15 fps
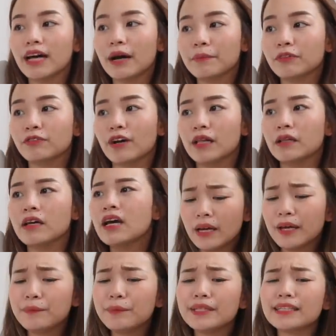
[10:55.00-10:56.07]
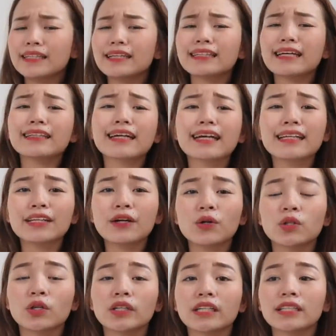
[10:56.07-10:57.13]
daming file. And minsan natatagalan
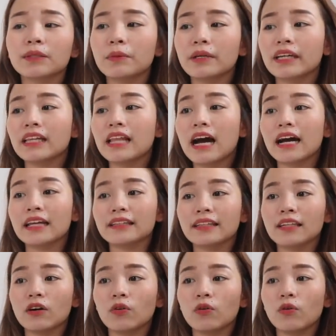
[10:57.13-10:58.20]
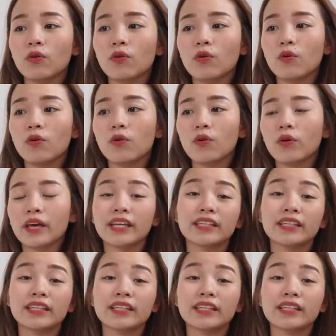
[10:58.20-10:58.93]
ako doon kasi may kailangan din akong